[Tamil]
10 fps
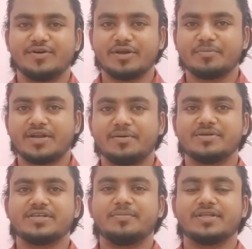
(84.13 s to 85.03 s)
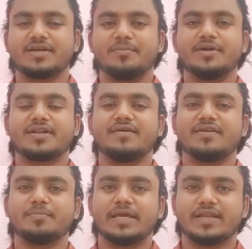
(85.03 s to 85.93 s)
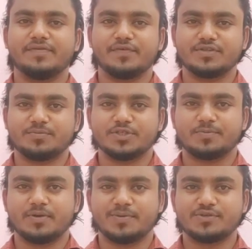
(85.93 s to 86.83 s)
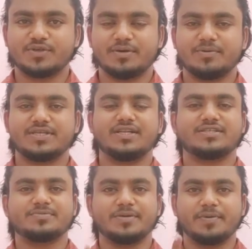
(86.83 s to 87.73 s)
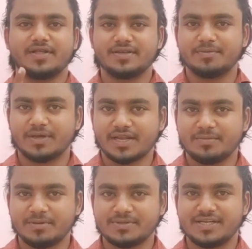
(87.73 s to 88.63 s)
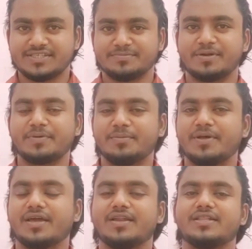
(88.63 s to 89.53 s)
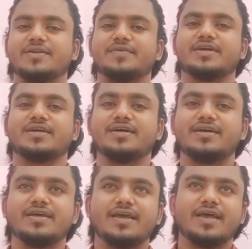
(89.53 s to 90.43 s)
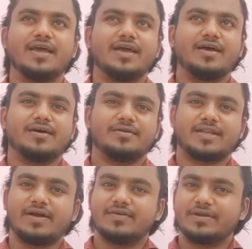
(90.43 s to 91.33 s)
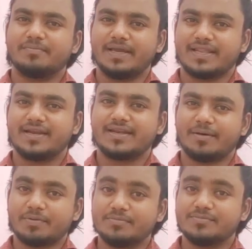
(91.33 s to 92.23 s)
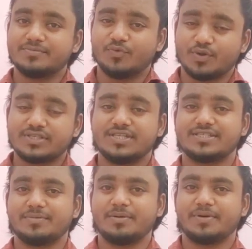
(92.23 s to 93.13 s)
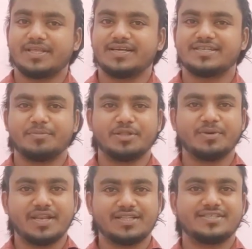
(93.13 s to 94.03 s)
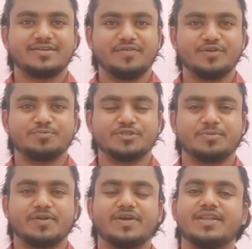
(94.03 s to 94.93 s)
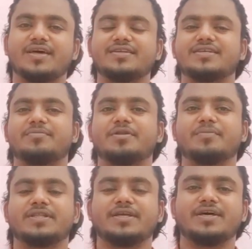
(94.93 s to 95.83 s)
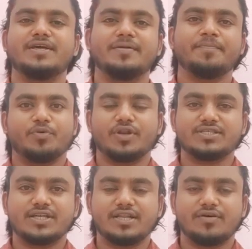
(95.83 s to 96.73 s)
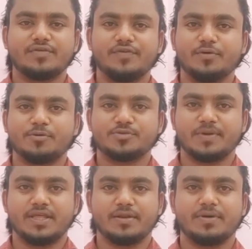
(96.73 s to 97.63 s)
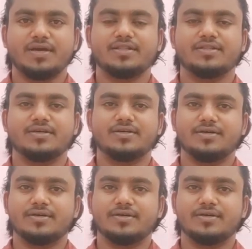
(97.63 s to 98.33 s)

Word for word: நான் இம்ரான் நம்ம சேனல் பார்த்தீங்கன்னா கம்ப்ளீட் ட்ராவல் அண்ட் பைக் ரைட் வீடியோ போஸ்ட் பண்ணுறோம் ஸோ நம்ம சேனல் சப்ஸ்கிரைப் பண்ணாதாங்க மறக்காம நம்ம சேனல் சப்ஸ்கிரைப் பண்ணி பெல்லைக்கான தட்டி விடுங்க ட்ராவல் அண்ட் பைக் ரிலேட்டட் அப்புறம் ஒரு சில சமயம் பார்த்தீங்கன்னா சம்மந்தமே இல்லாத சில வீடியோஸ் போஸ்ட் பண்ணுவேன் என்ன ரீசன் அப்படின்னு பார்த்தீங்கன்னா இப்போ ரீசெண்டாக நான் ஒரு வீடியோ போஸ்ட் பண்ணியிருப்பேன் அந்த